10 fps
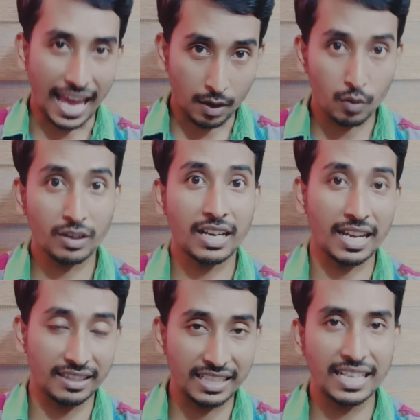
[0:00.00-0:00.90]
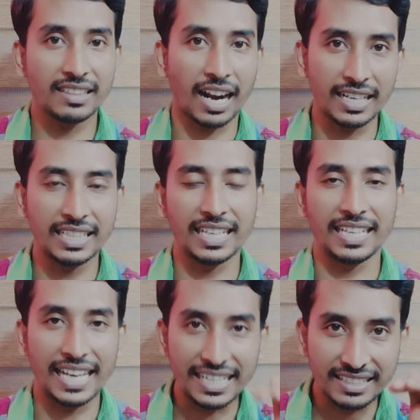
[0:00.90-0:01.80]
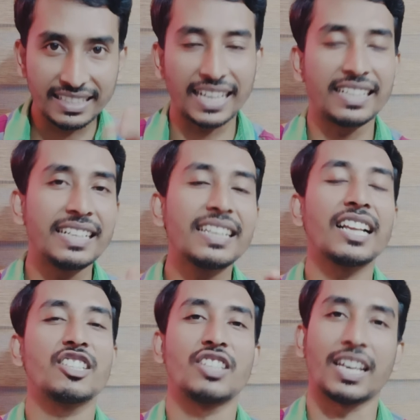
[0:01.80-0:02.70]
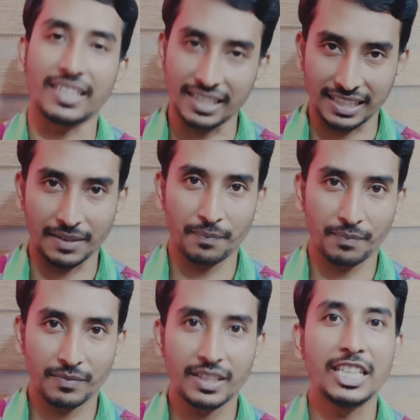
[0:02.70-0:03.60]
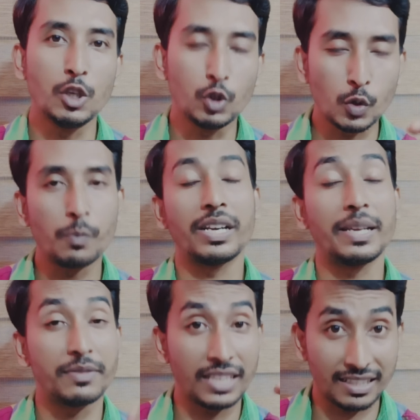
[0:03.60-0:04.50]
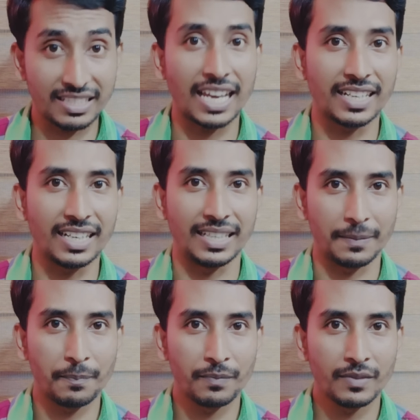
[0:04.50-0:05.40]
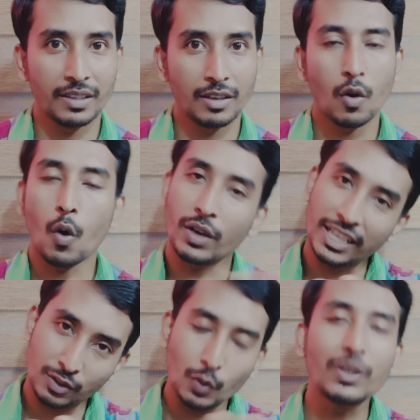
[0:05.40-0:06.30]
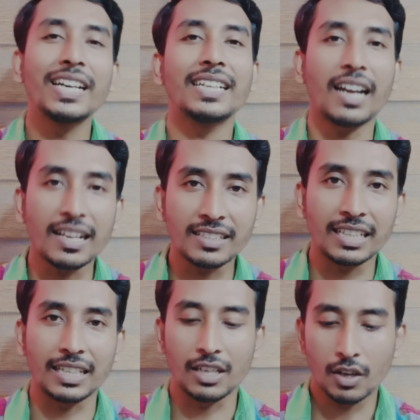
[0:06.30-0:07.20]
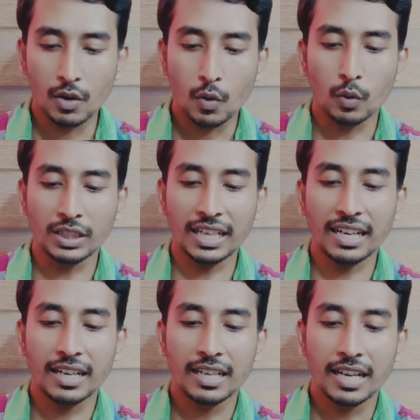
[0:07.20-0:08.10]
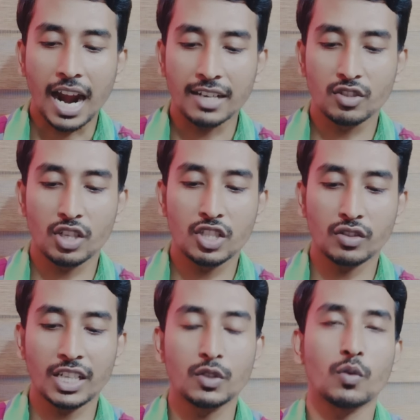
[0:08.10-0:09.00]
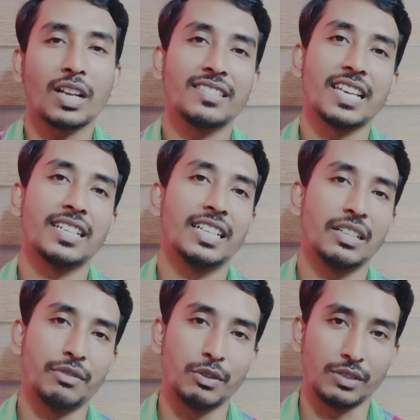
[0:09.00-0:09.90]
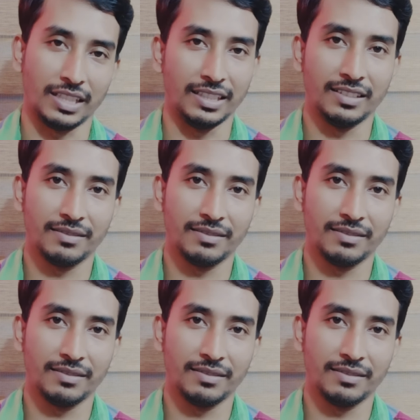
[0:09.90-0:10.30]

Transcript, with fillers: এখনকার দিনে দাঁড়িয়ে এই টেকনিক্যাল চ্যানেলে ইউটিউব ট্রিক্সের চ্যানেলে অনেক তো ক্রিয়েটার আছে ওদের আটচল্লিশ ঘন্টার টোটাল চ্যানেলের ভিউজেই